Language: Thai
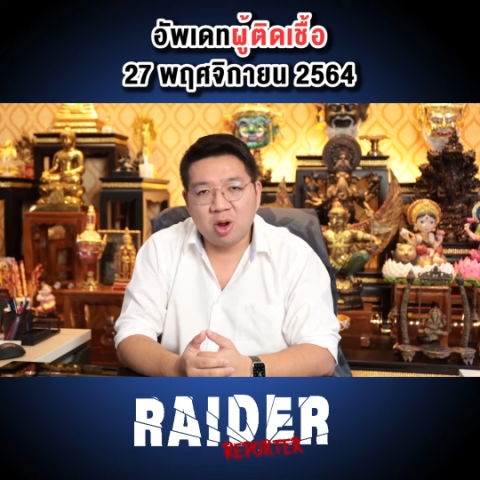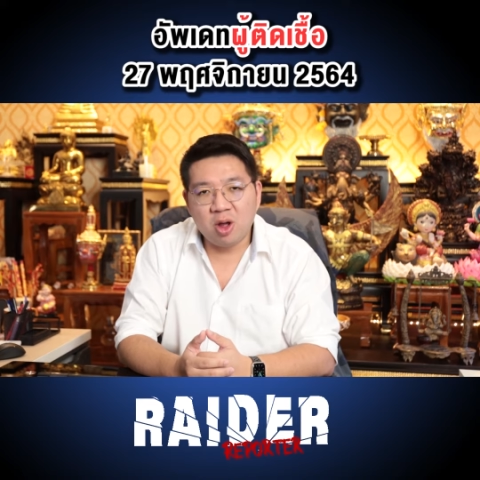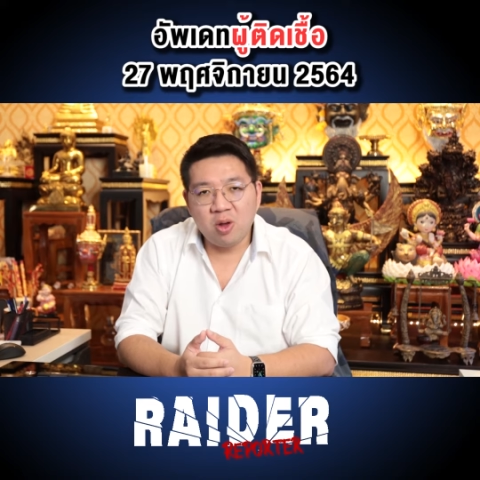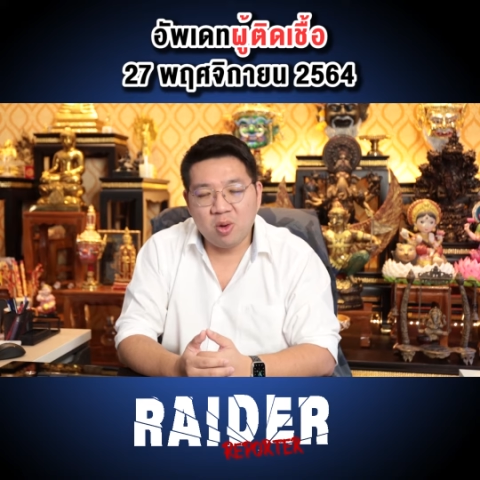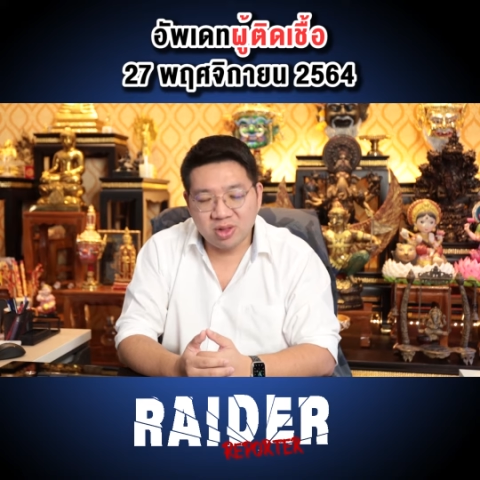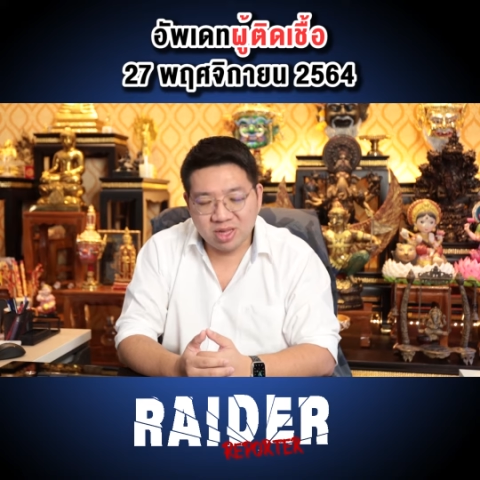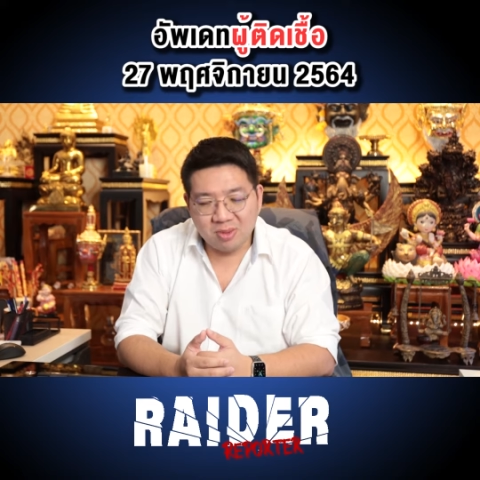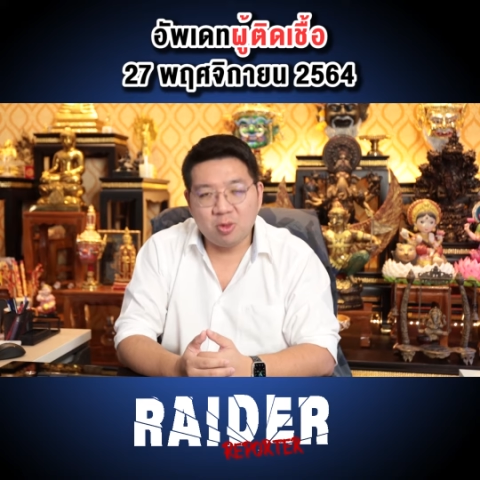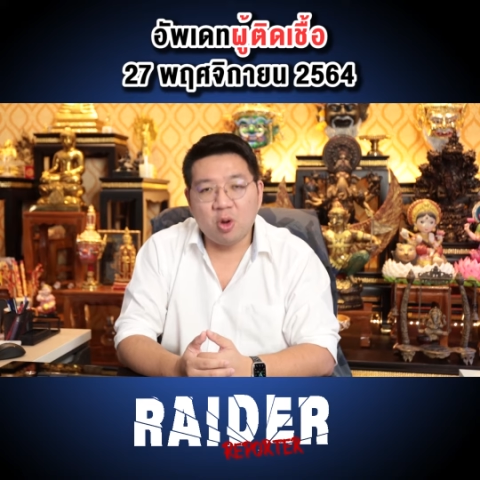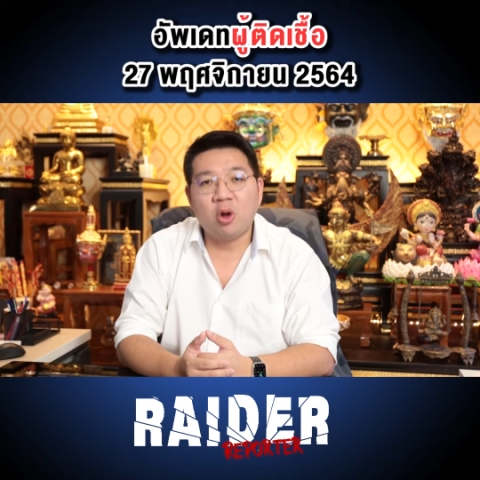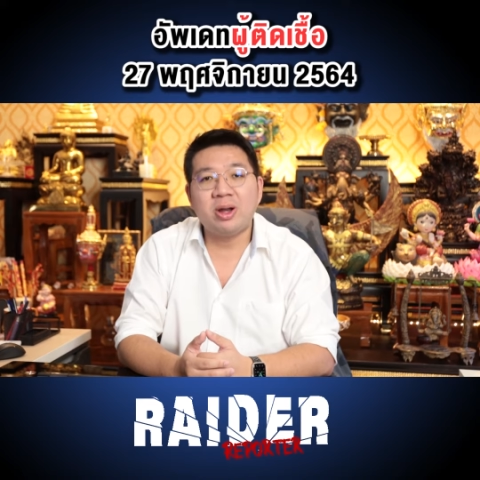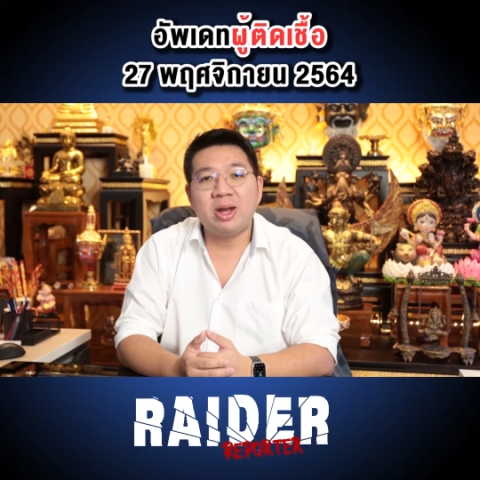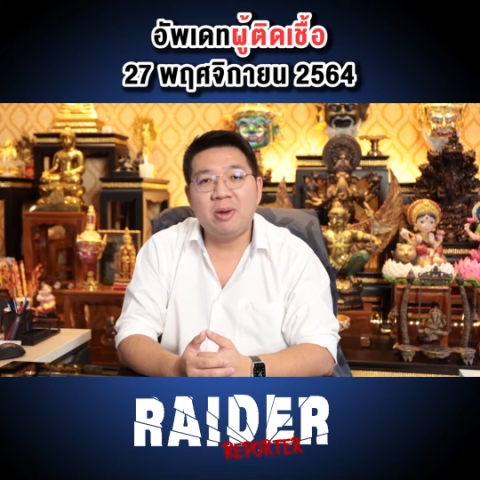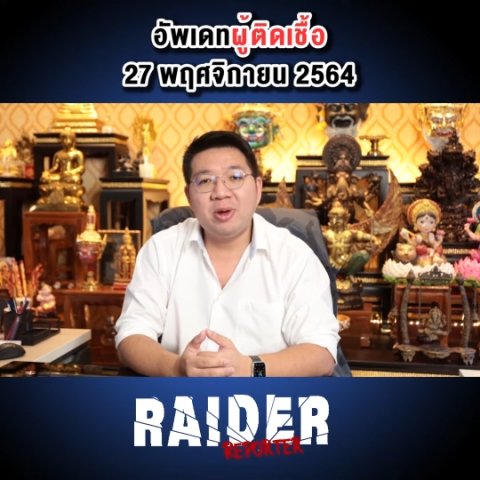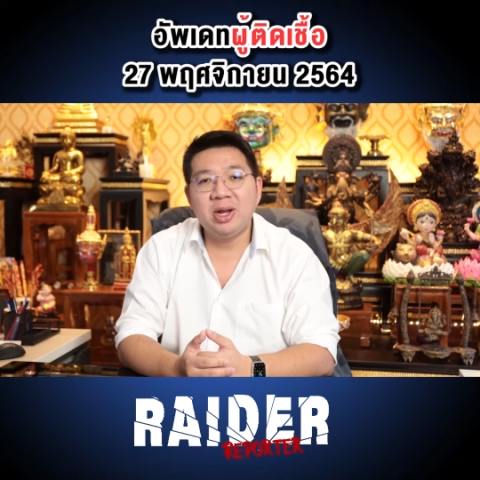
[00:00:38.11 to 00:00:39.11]
4,260 ค
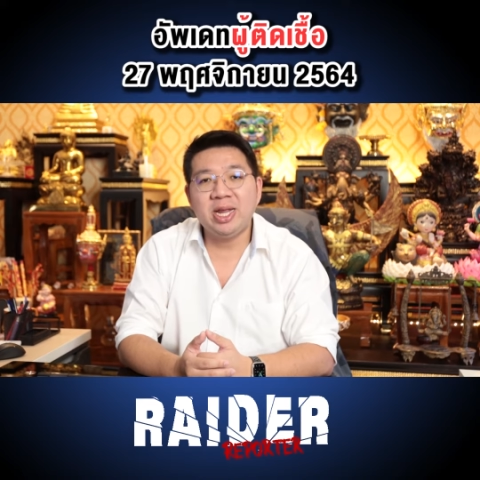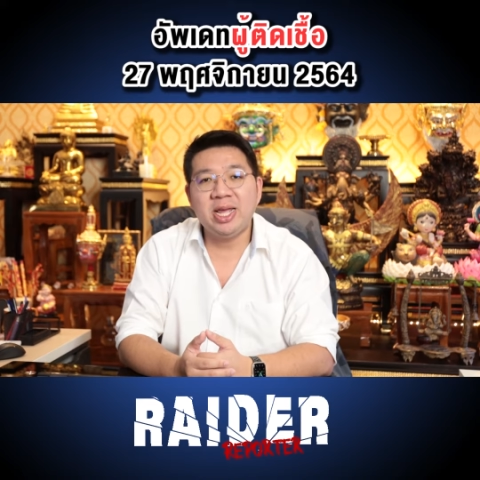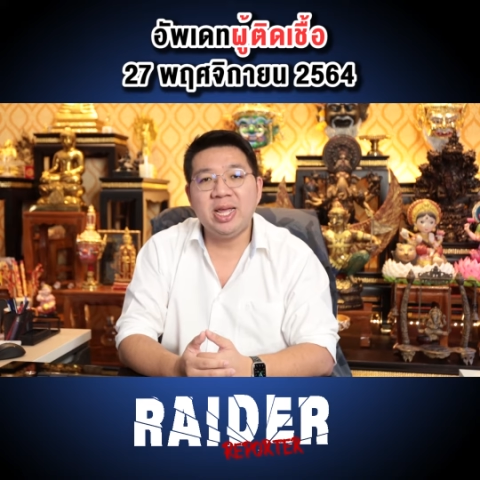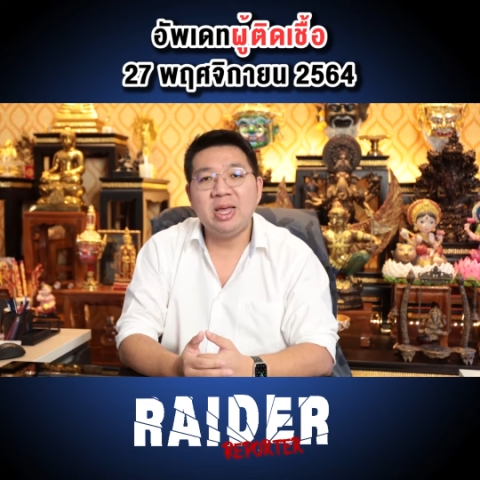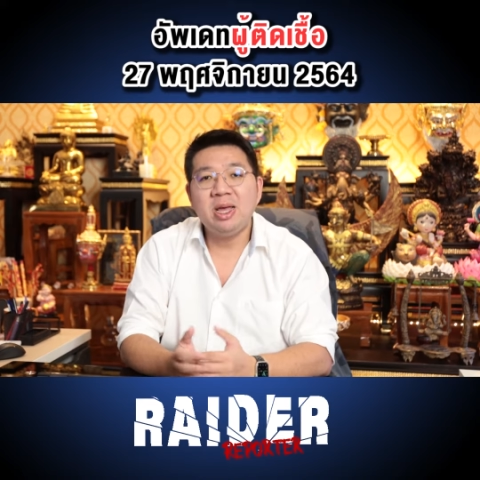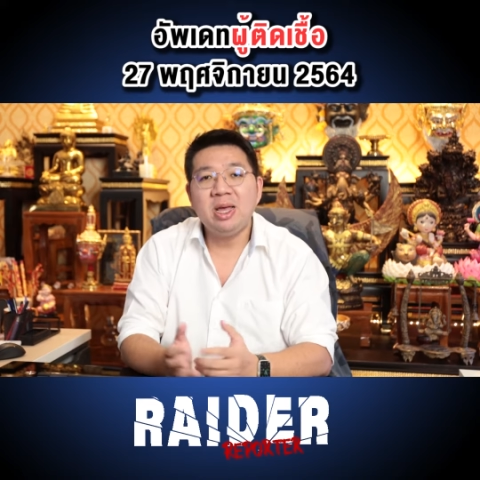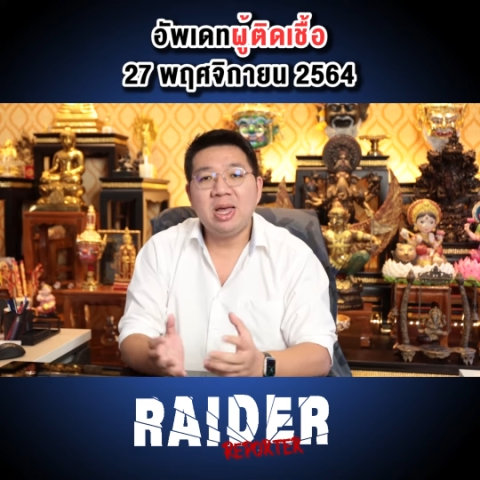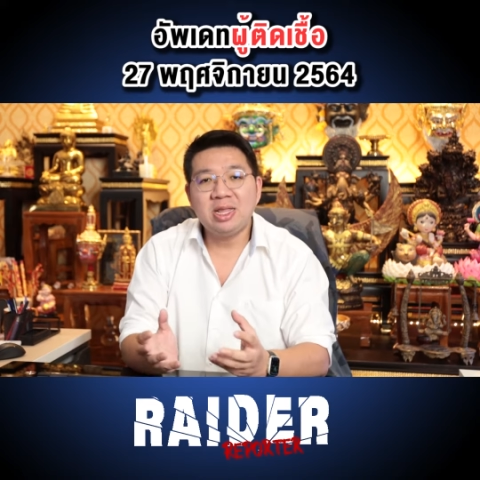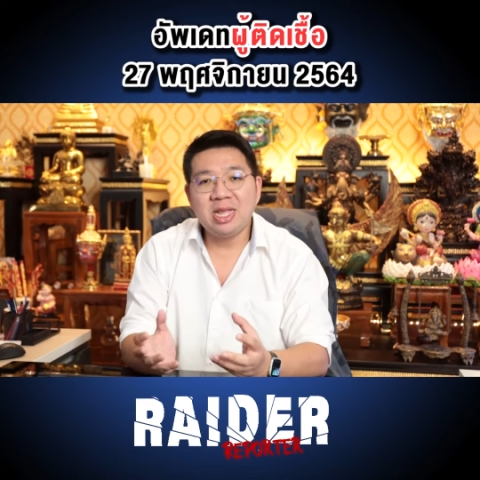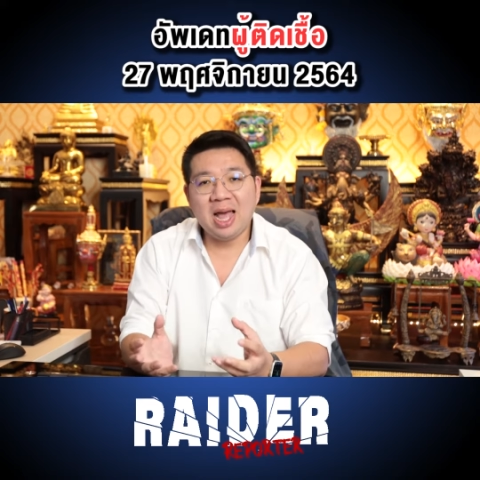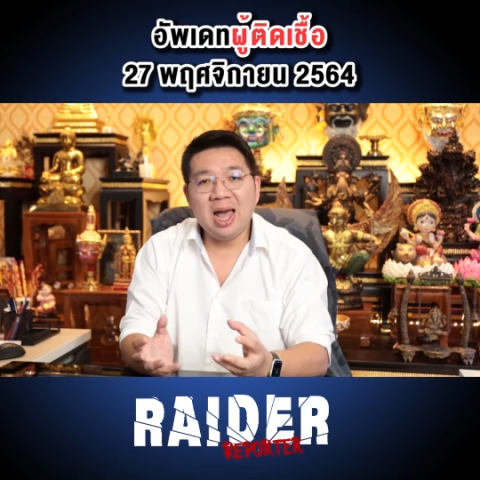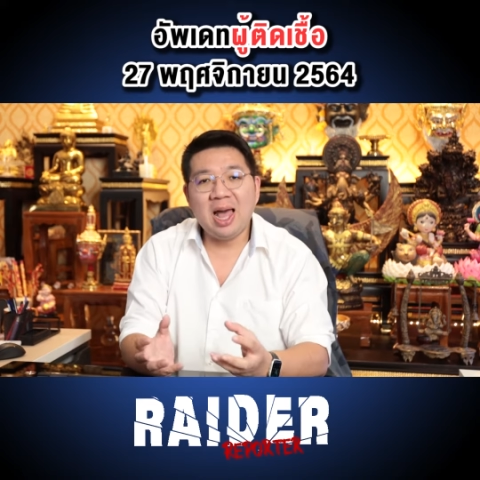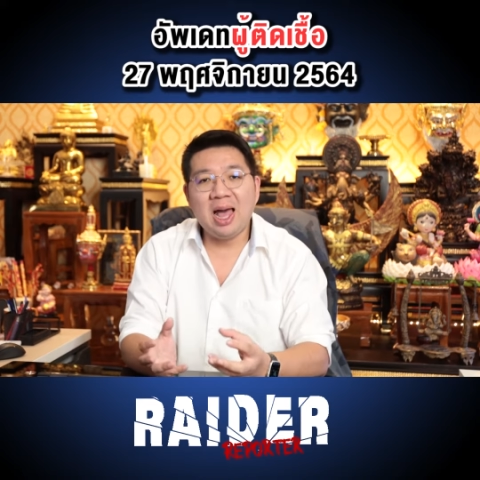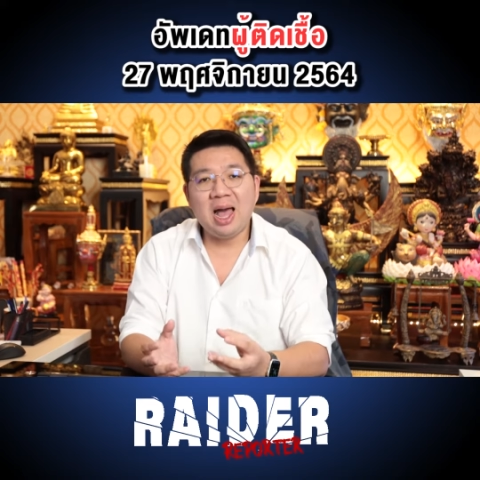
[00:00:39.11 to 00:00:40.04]
นนะวันนี้ ถ้า